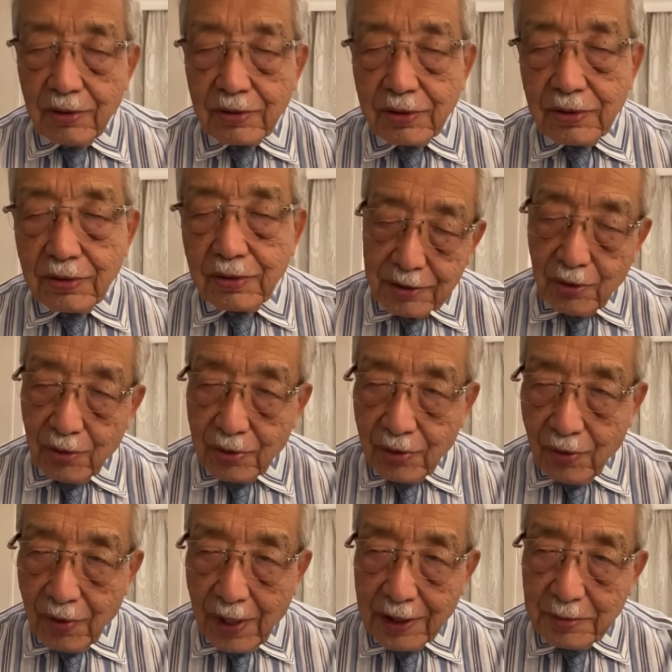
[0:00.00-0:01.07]
いう投
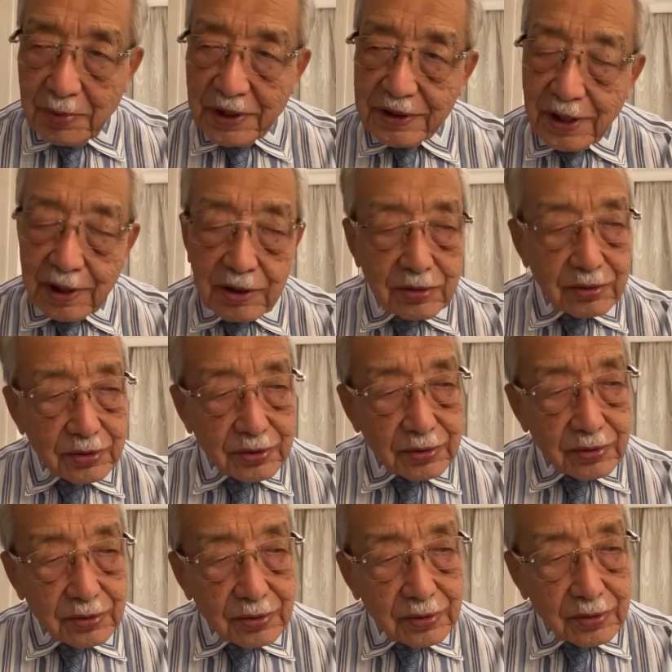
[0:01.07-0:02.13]
票がありまして、
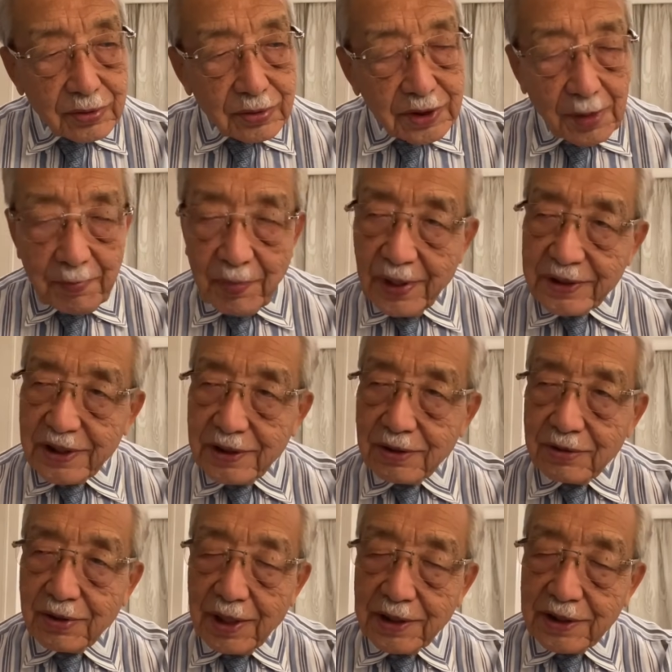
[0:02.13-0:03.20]

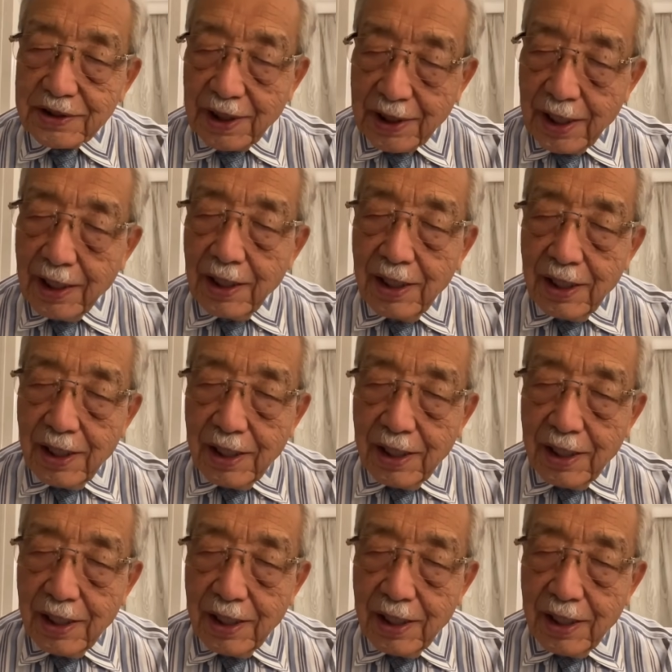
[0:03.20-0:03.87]
93%ぐらいですかね、